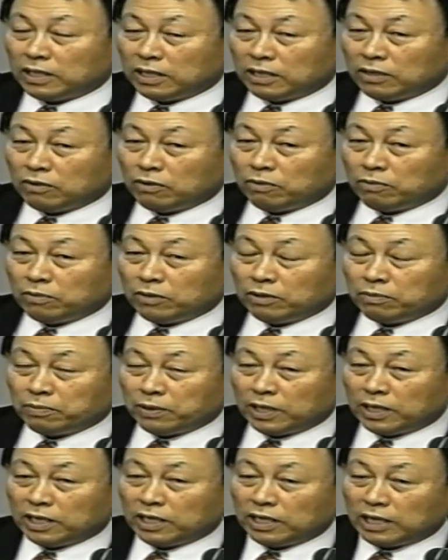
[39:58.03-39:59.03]
不足的，不
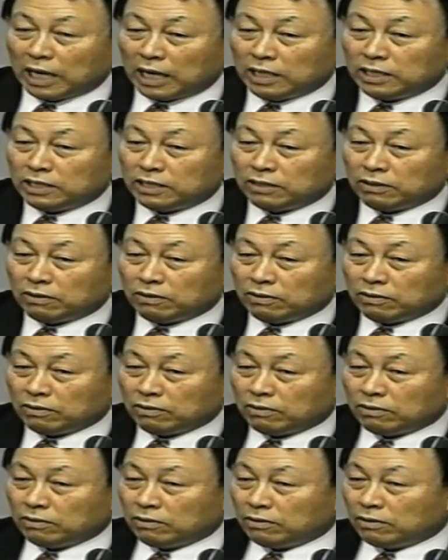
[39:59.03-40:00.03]
让我瞟牧
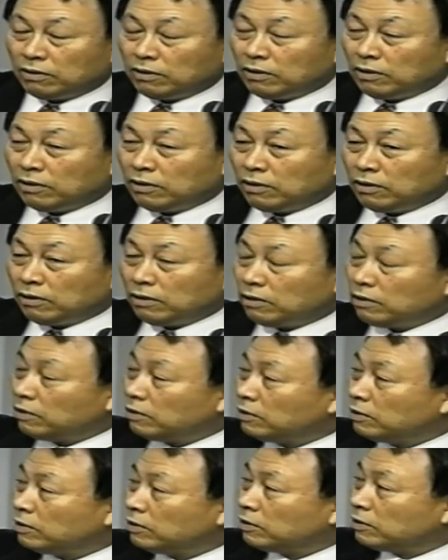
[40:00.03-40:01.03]
师。有
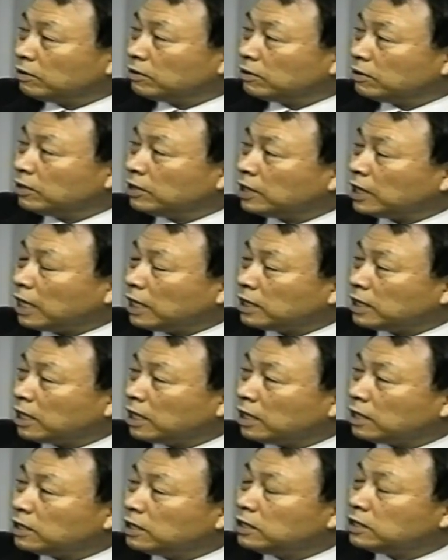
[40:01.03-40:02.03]
时候呢，
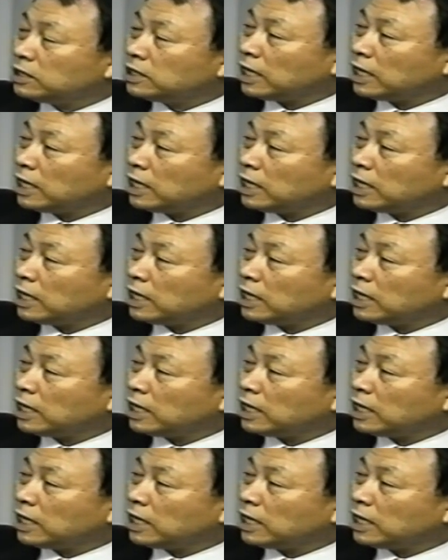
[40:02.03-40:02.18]
在